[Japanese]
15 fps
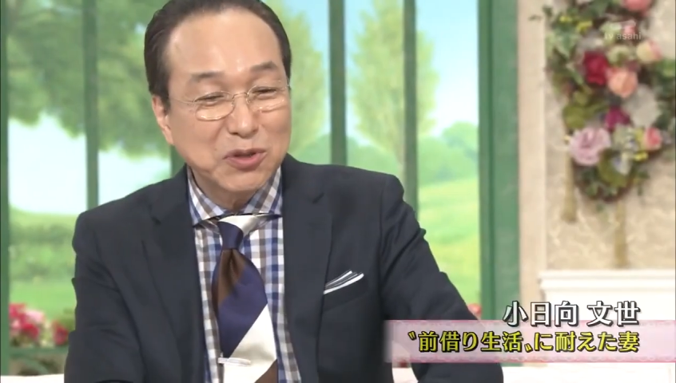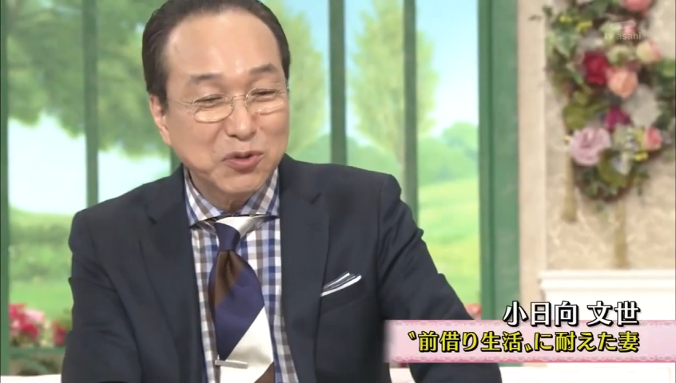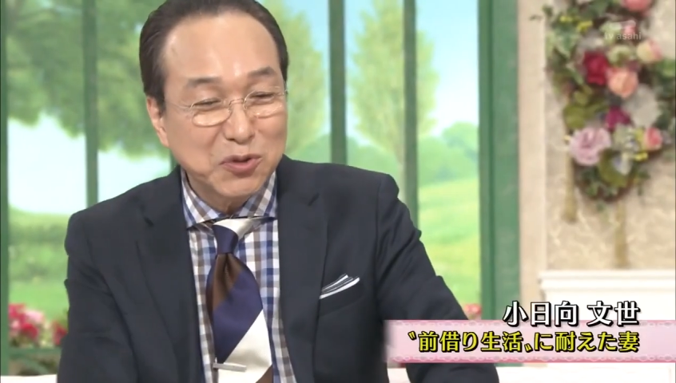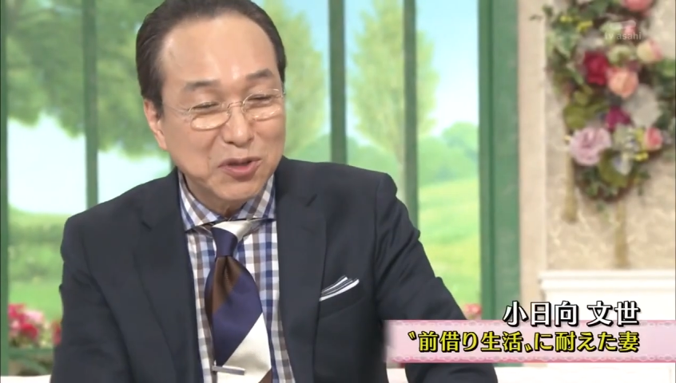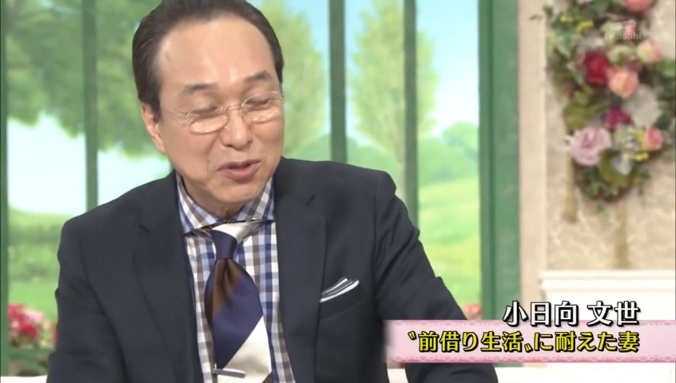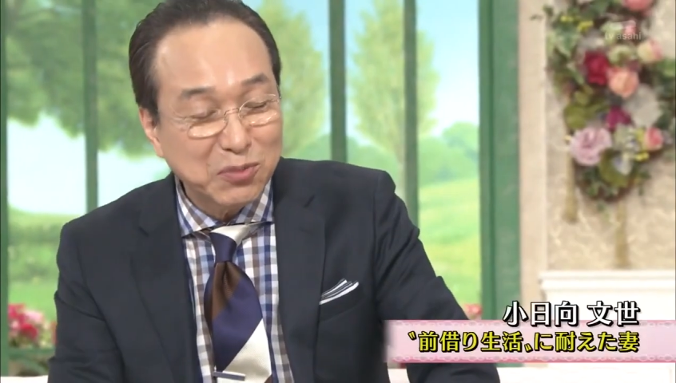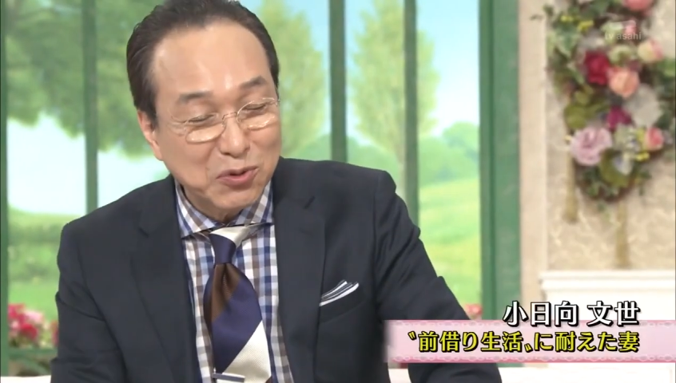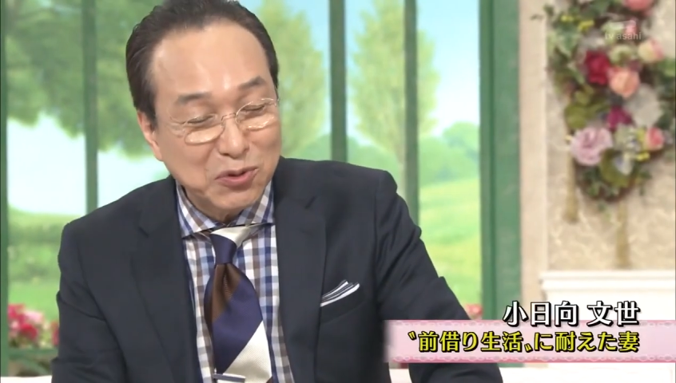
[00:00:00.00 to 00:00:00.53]
たか
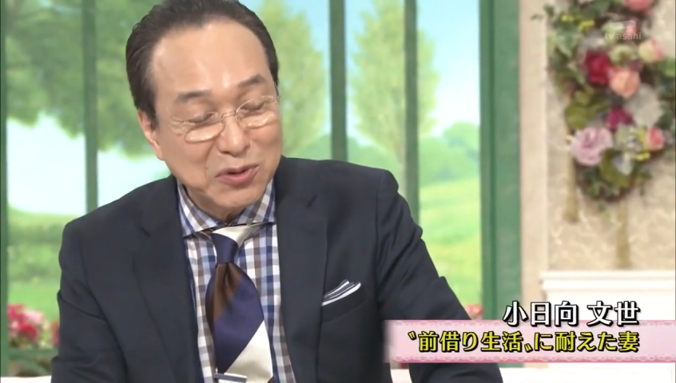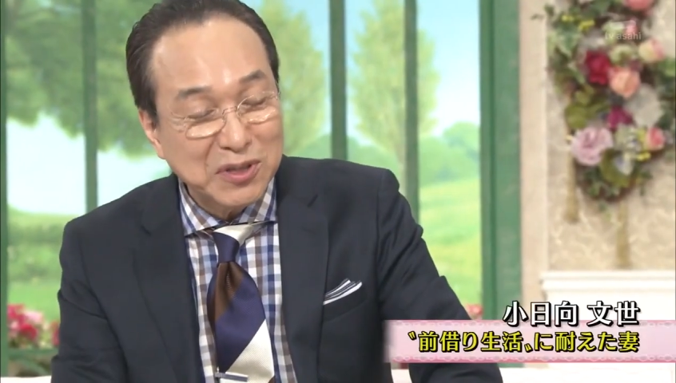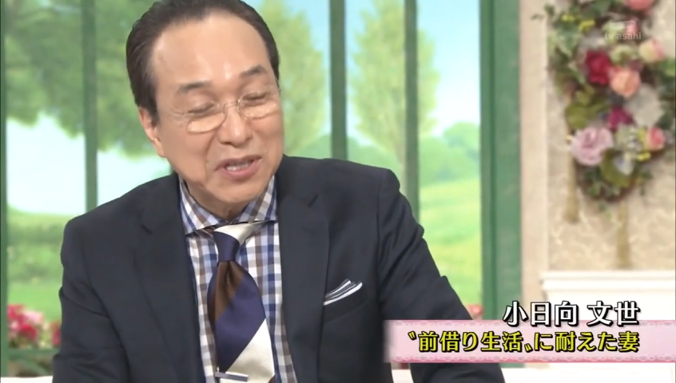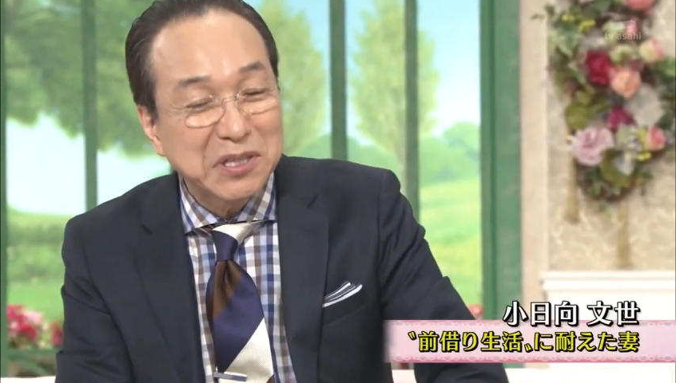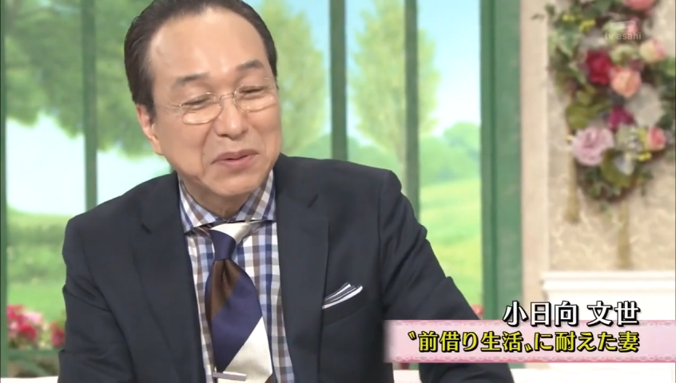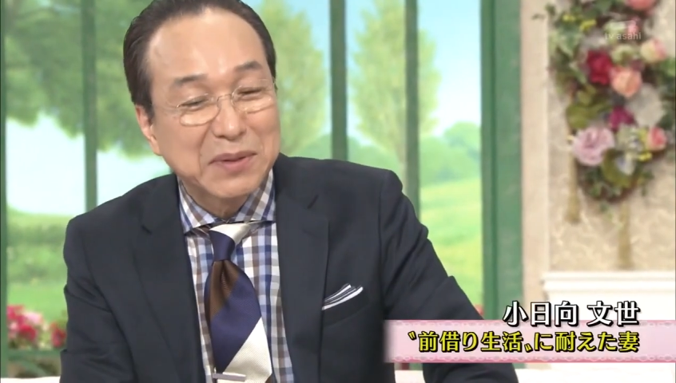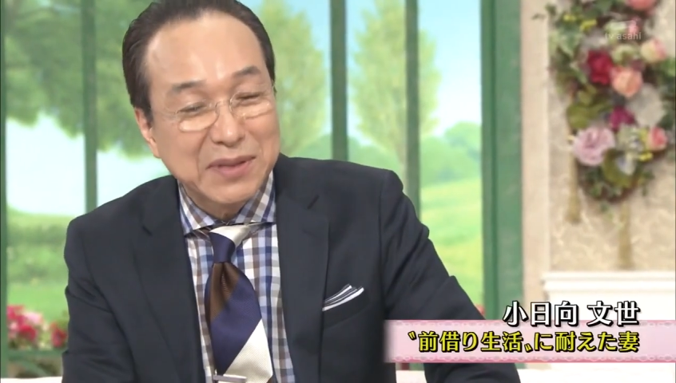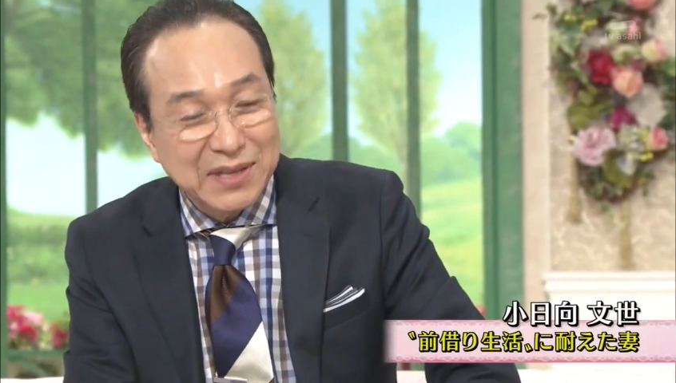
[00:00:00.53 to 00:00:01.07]
らそれはそれ
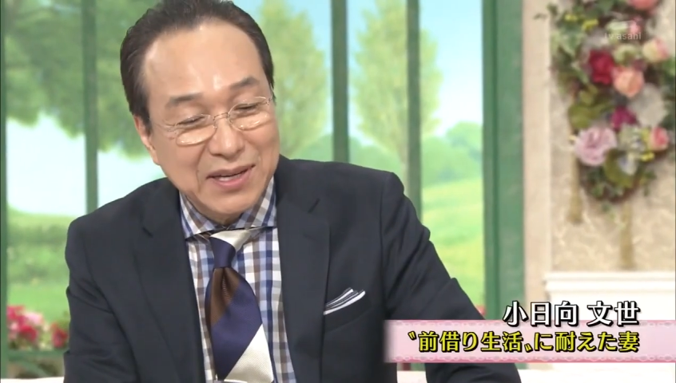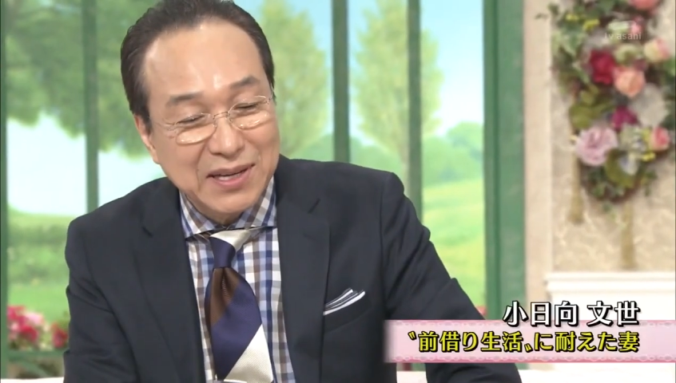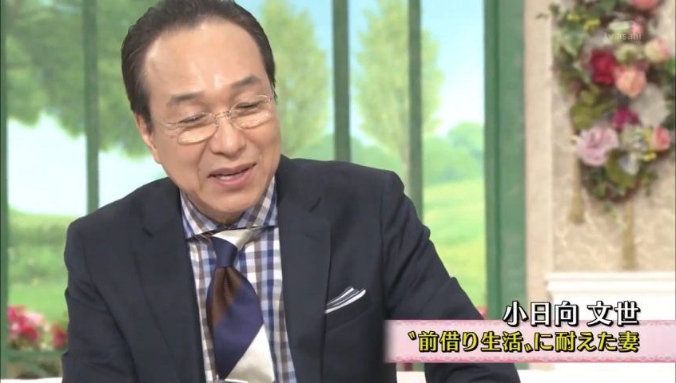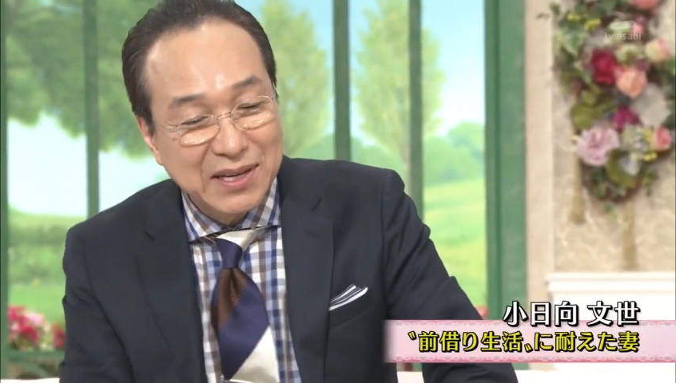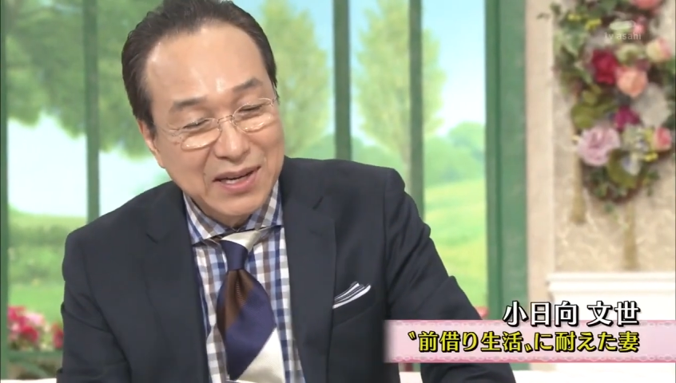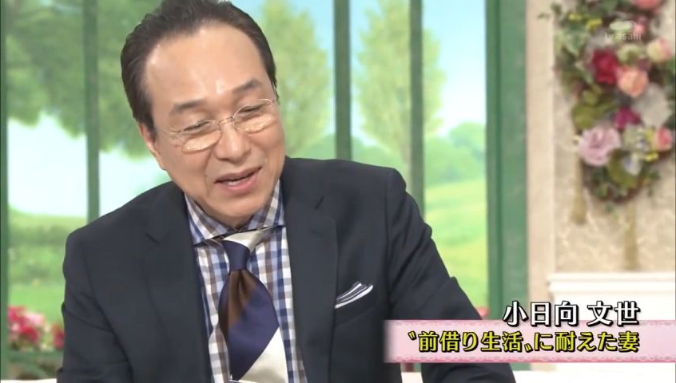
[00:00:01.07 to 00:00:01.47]
で僕の中で